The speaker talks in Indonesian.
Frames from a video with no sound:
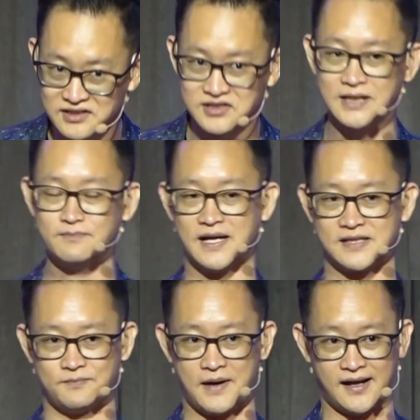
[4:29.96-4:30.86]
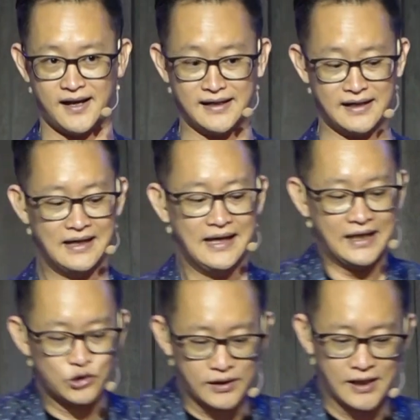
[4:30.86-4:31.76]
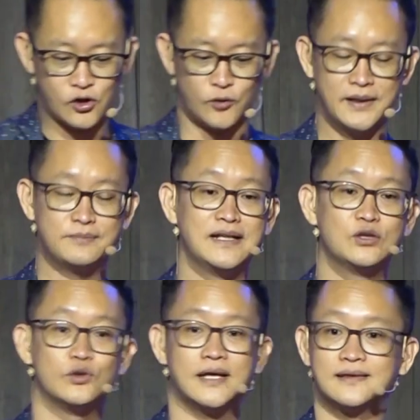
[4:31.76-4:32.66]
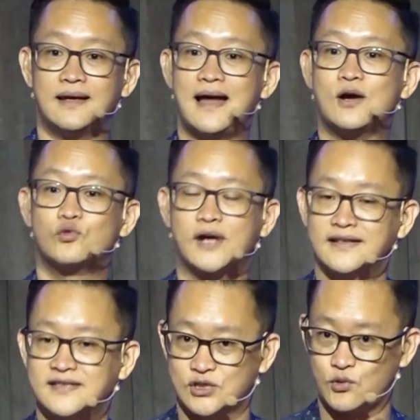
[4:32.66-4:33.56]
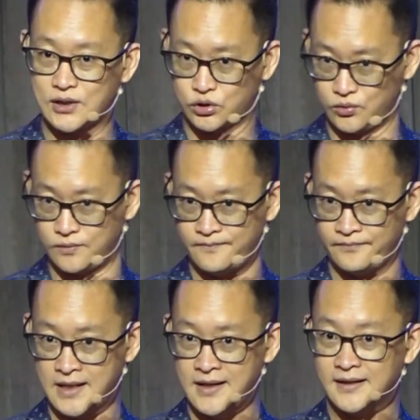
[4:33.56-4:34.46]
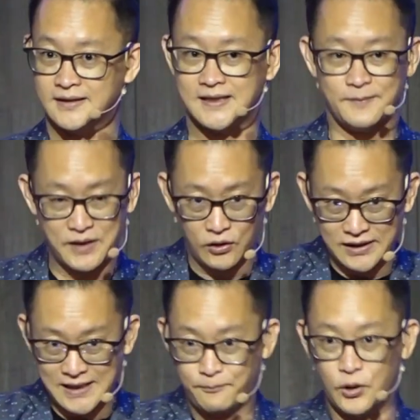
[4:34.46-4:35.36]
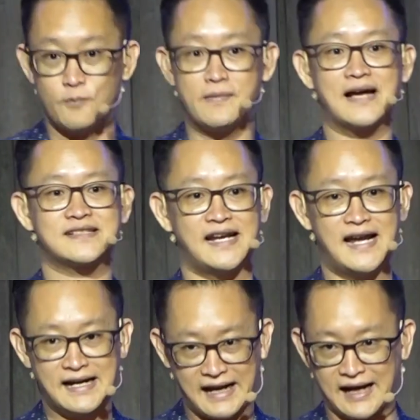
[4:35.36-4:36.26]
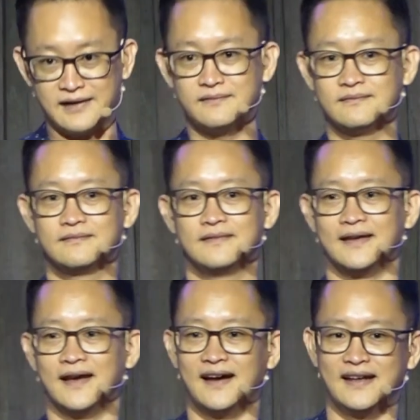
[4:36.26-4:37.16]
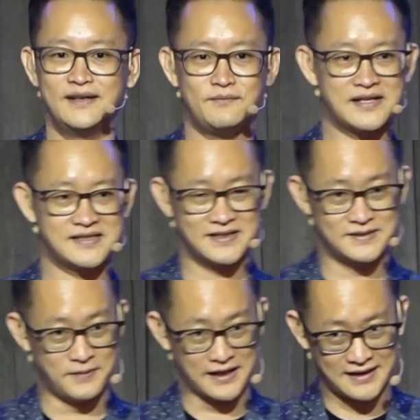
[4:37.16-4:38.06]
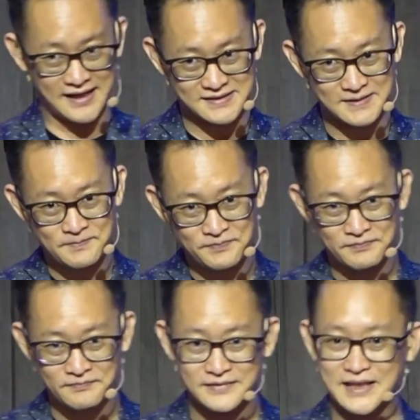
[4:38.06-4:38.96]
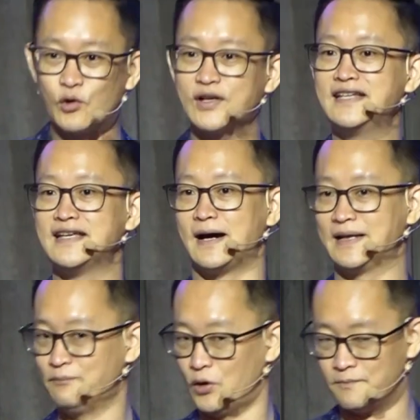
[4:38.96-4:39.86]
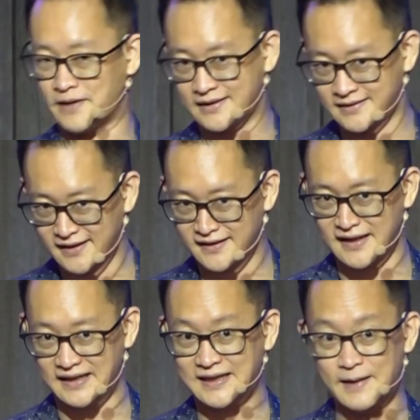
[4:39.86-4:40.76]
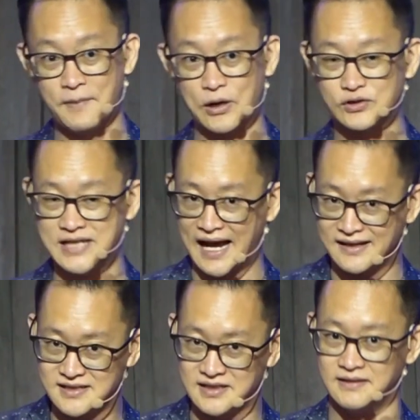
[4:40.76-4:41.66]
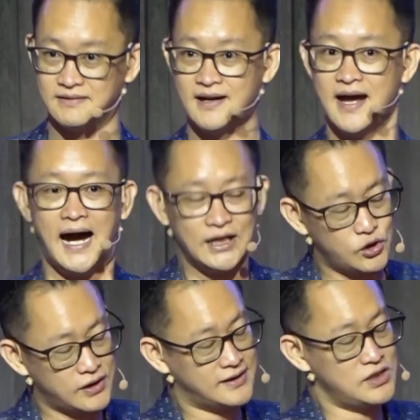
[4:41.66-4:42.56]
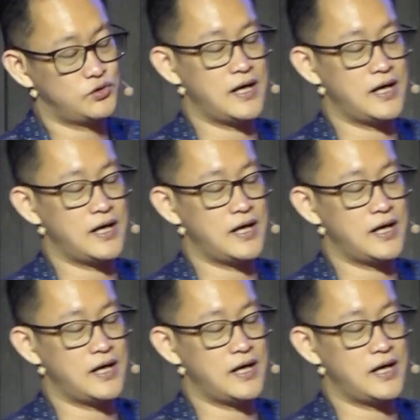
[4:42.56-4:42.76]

ngejim dan sebagainya. Itu adalah komitmen untuk kita lakukan sesuatu. Tetapi kalau kita belum melaksanakan, ya ini masih sebatas teorinya, ini belum prakteknya. Kita baru janji. Atau kita